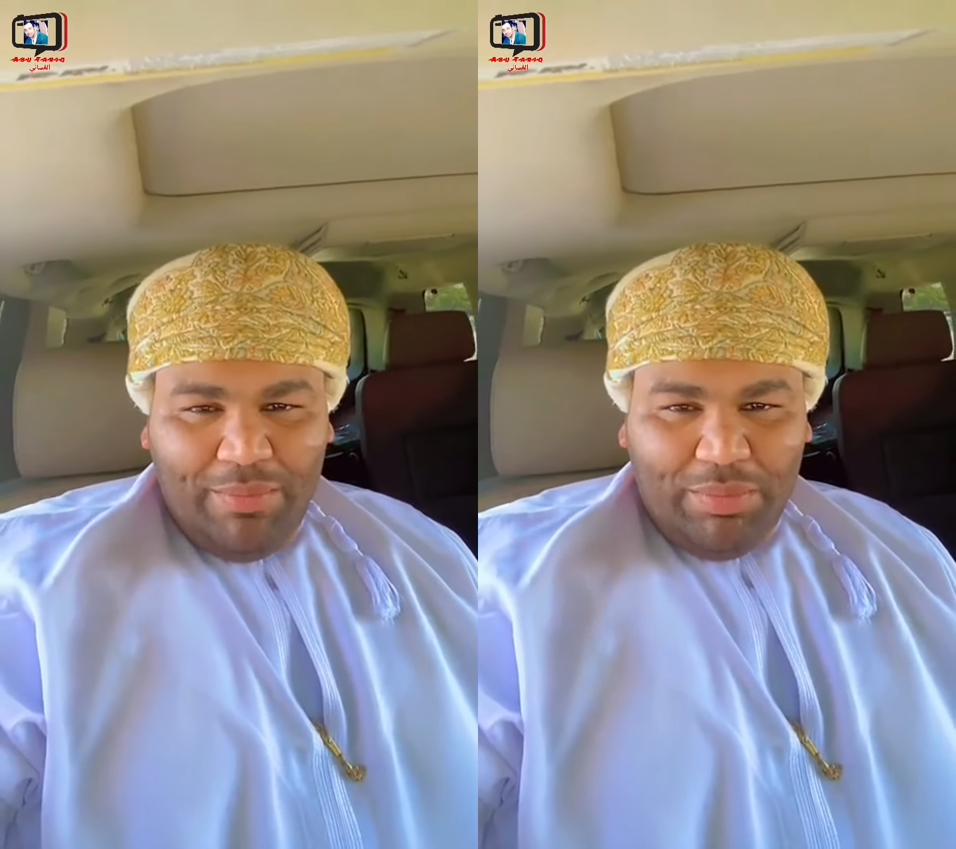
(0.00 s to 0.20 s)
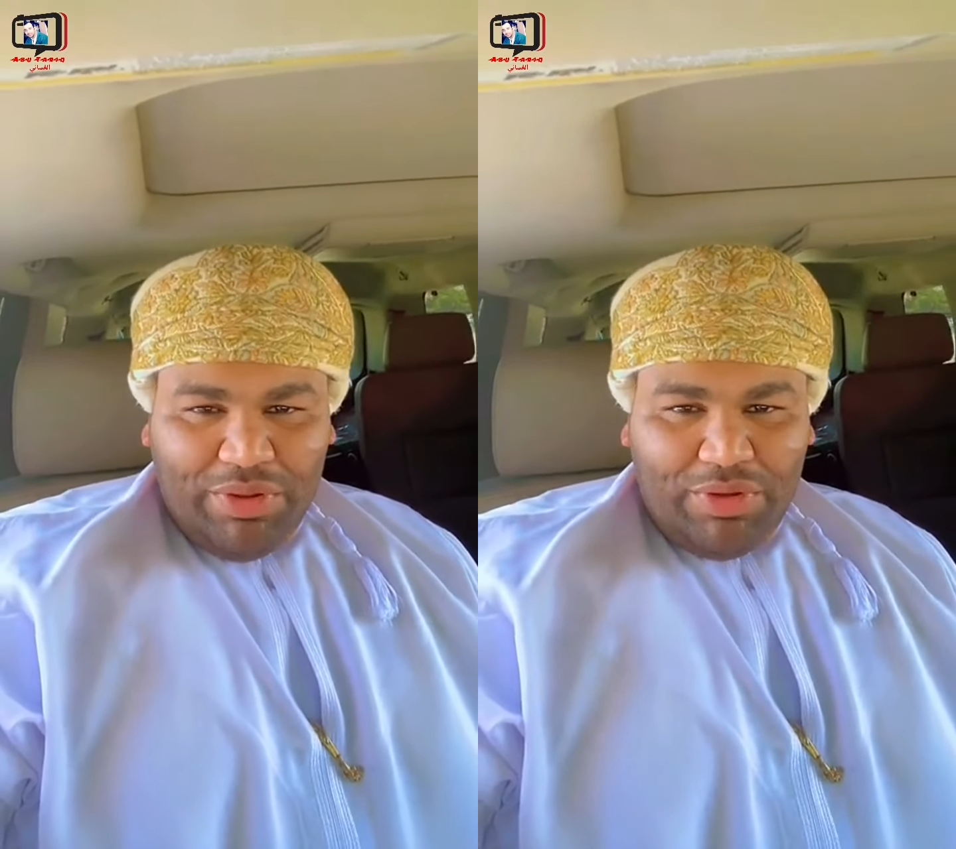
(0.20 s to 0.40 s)

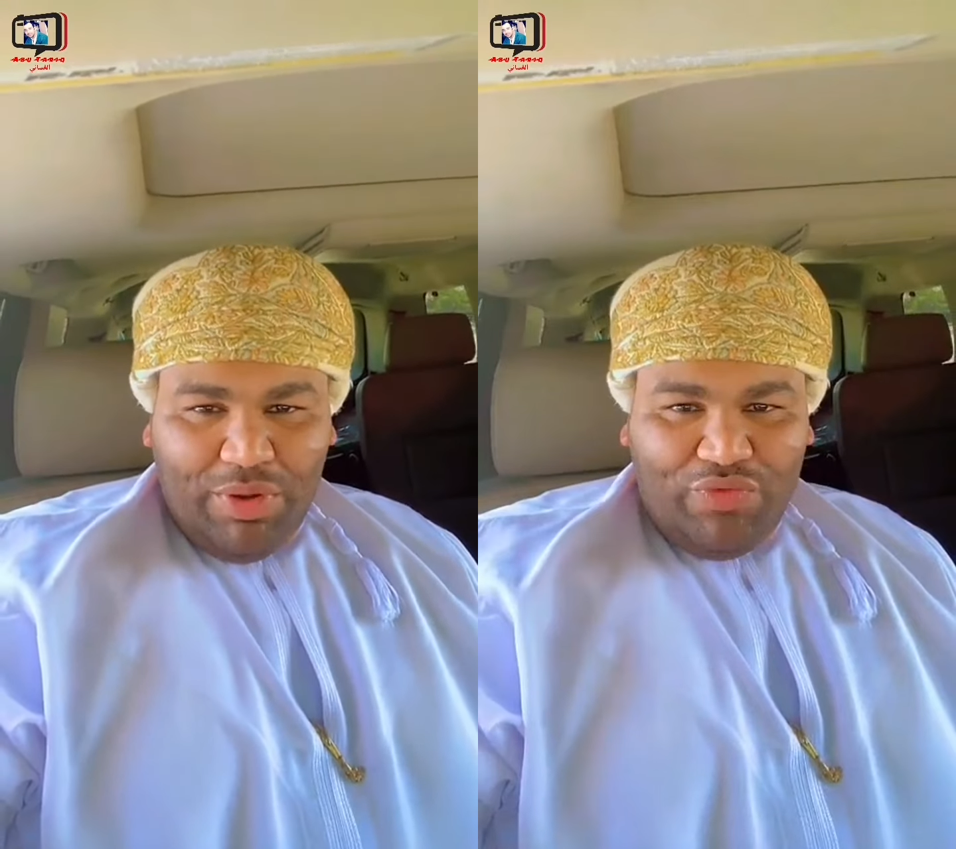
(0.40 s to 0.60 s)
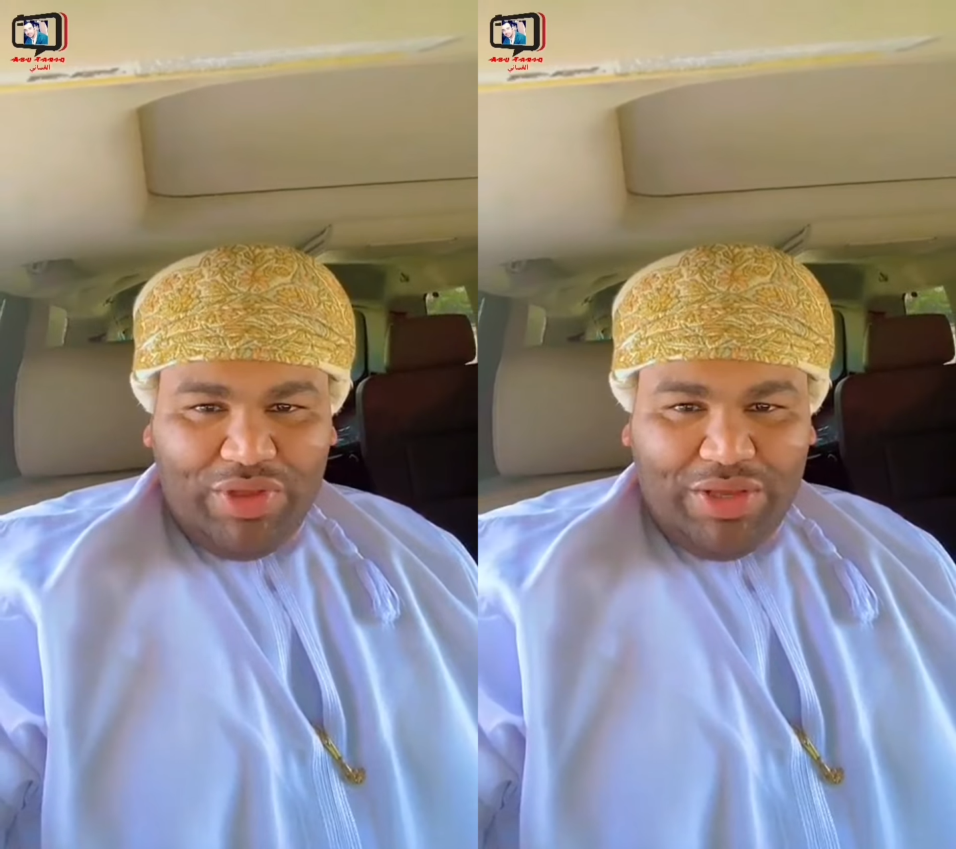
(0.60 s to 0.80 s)

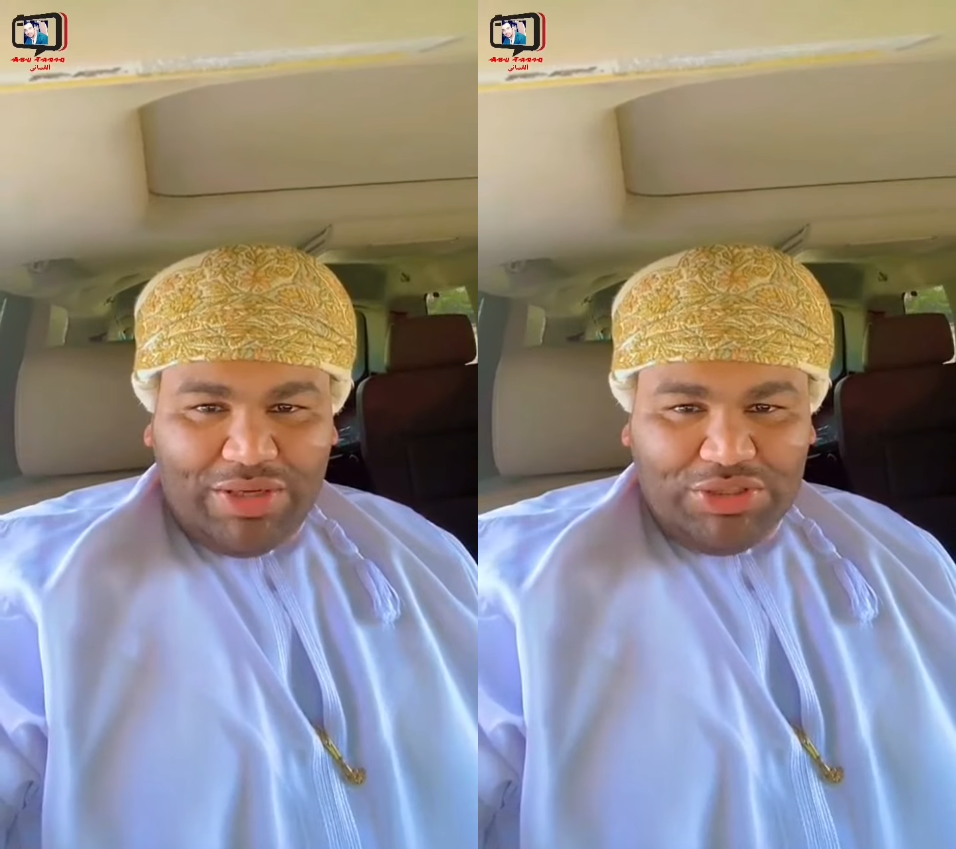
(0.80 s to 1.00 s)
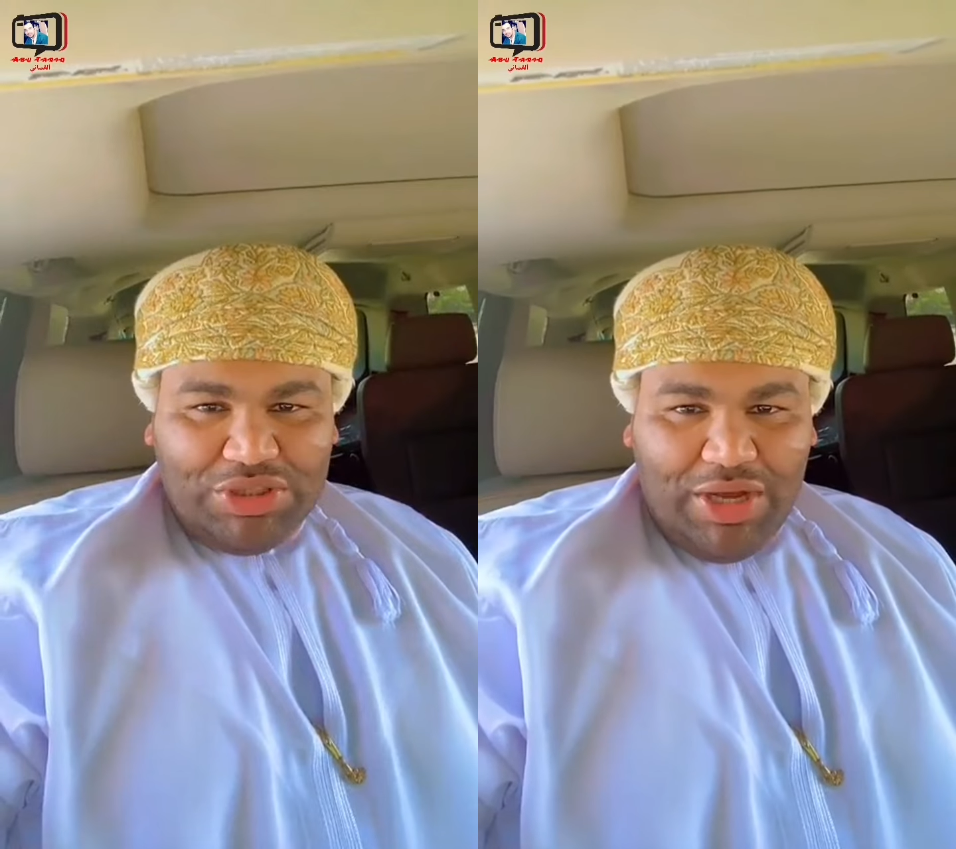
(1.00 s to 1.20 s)
بالتوفيق
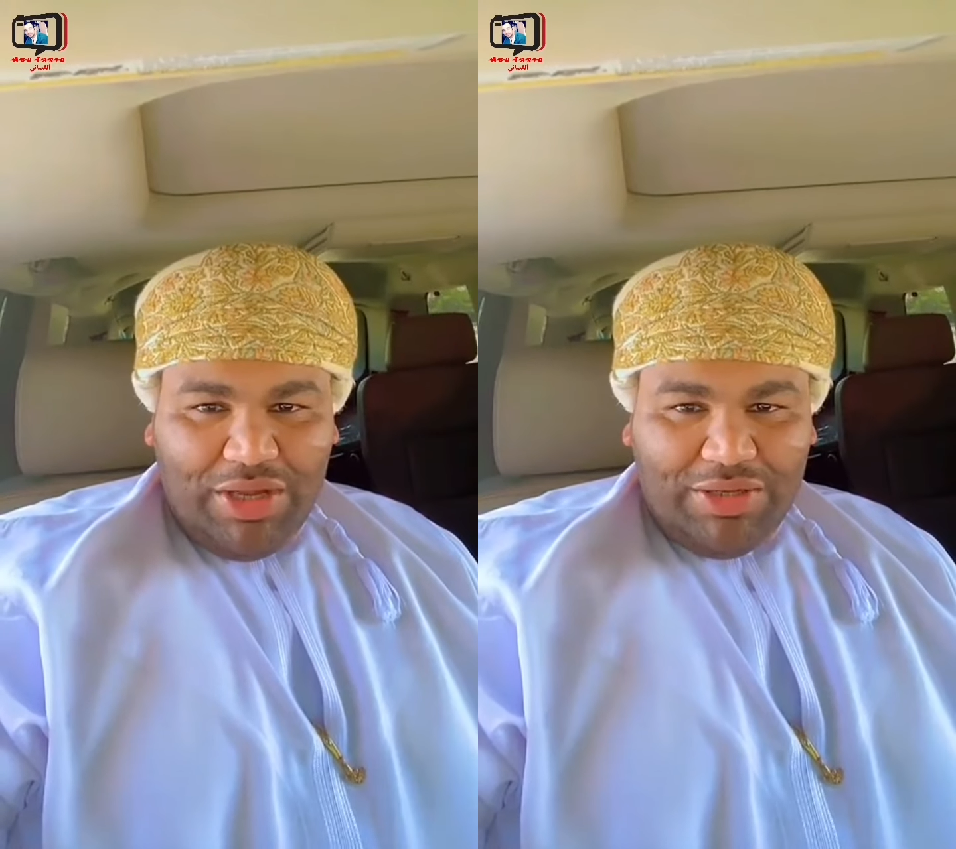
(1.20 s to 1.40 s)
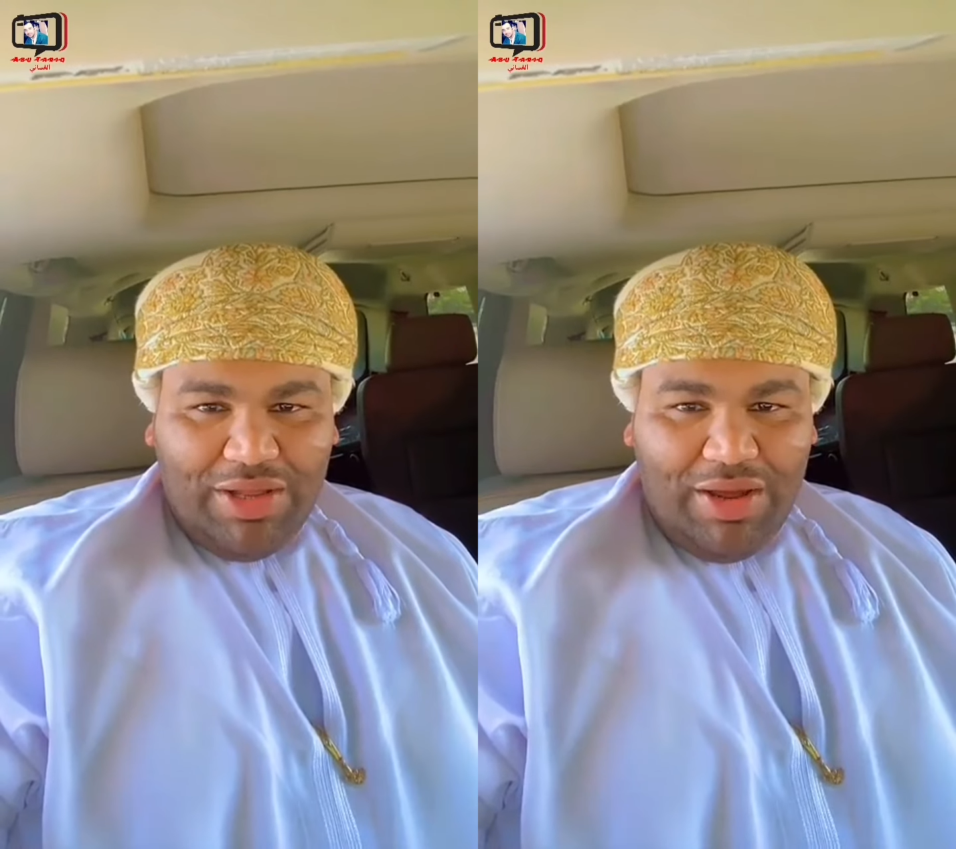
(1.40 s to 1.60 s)
إن شاء
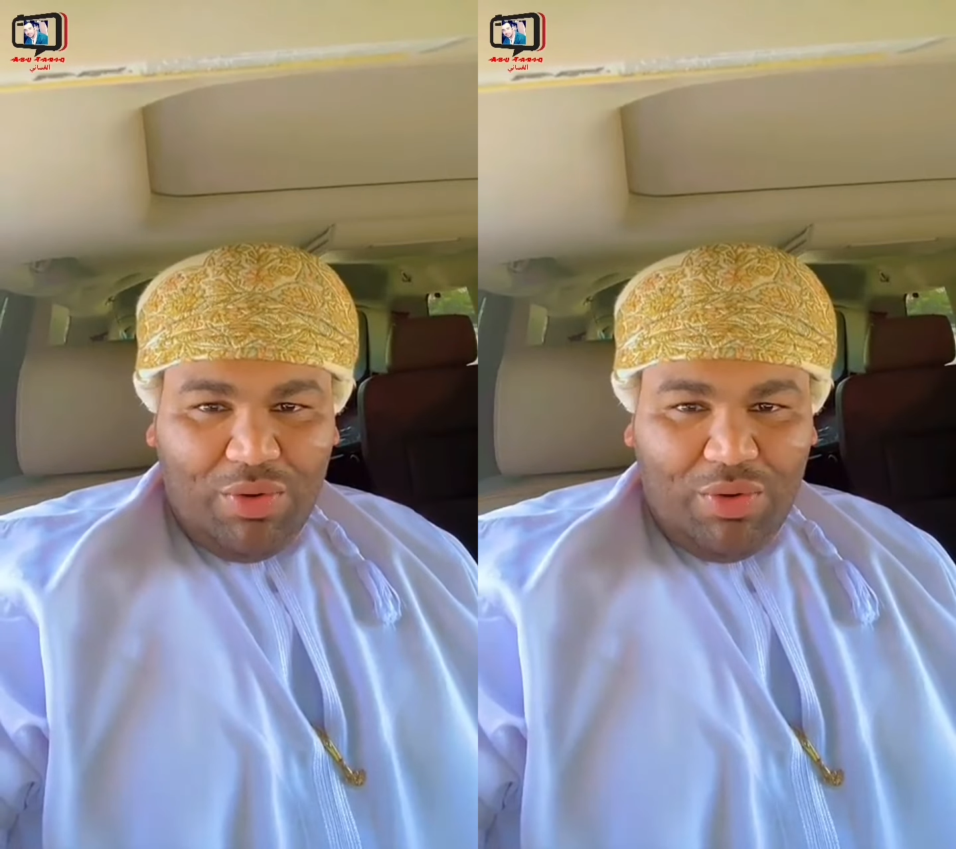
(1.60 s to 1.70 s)
الله